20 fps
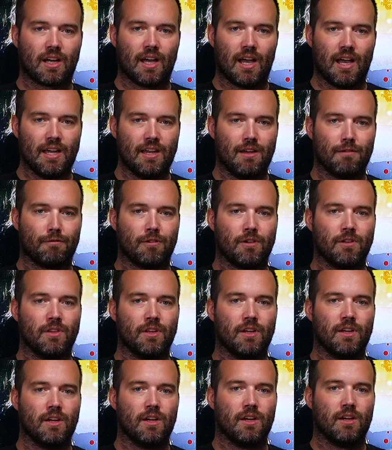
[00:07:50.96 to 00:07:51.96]
Reihe
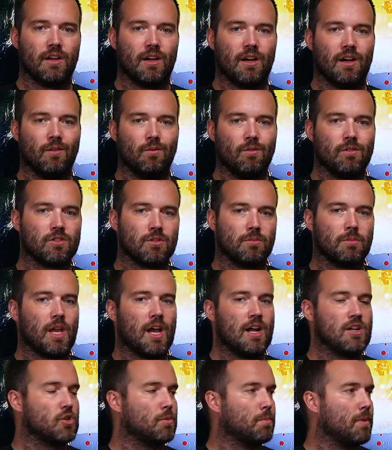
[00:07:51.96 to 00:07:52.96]
von äh, zum
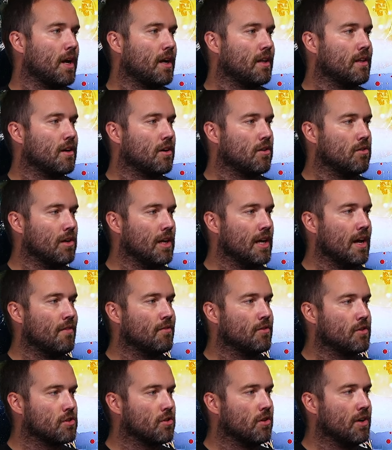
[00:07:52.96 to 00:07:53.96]
Teil
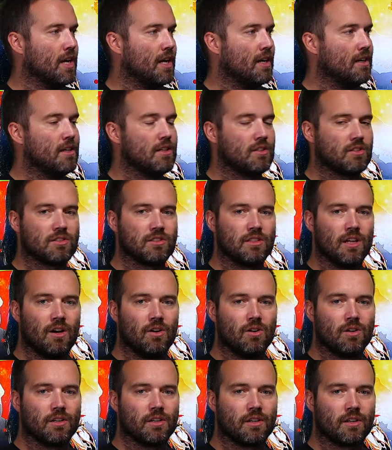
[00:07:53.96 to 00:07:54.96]
spektakulären Zeugnissen
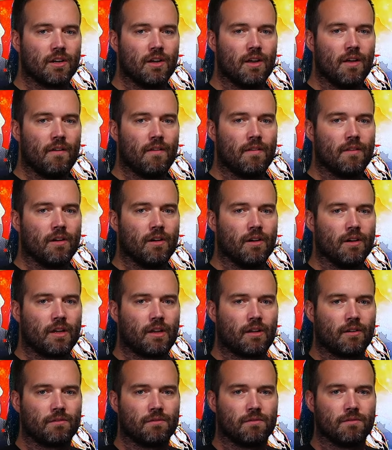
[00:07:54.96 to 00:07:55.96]
auch. Ich äh,
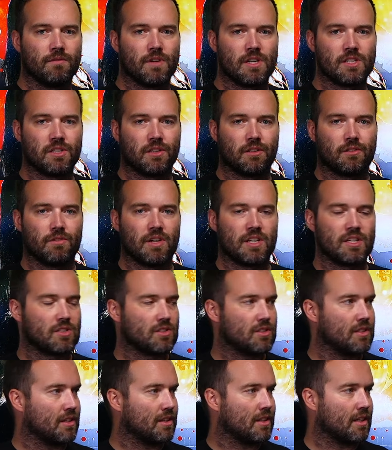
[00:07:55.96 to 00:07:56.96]
ich weiß nicht, war
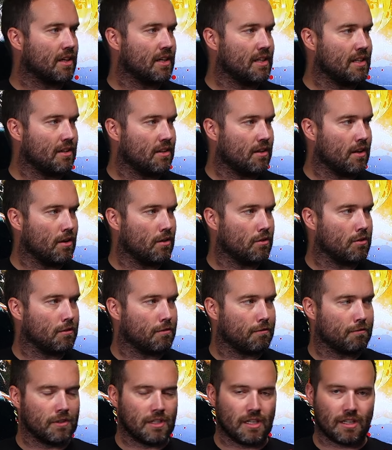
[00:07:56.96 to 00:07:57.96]
das der dritte oder
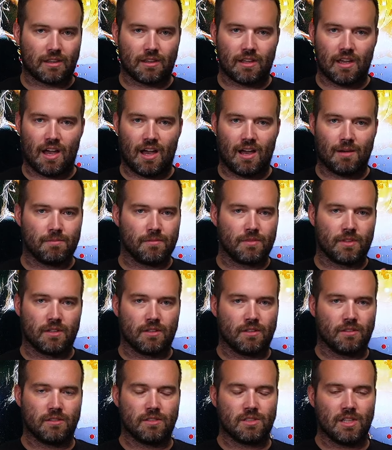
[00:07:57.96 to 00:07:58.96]
vierte Abend,
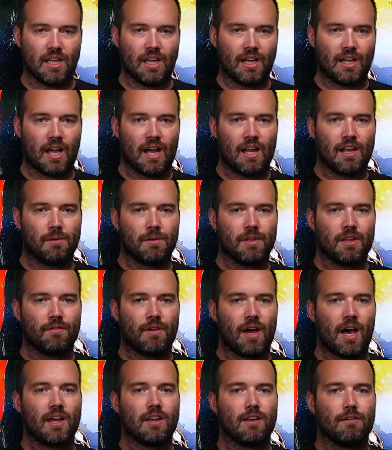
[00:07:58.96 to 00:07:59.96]
ist eh egal, aber da
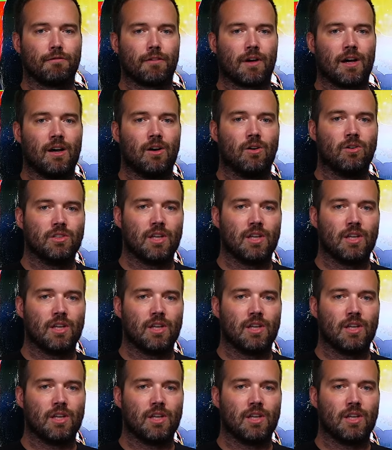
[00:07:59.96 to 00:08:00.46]
war eine Frau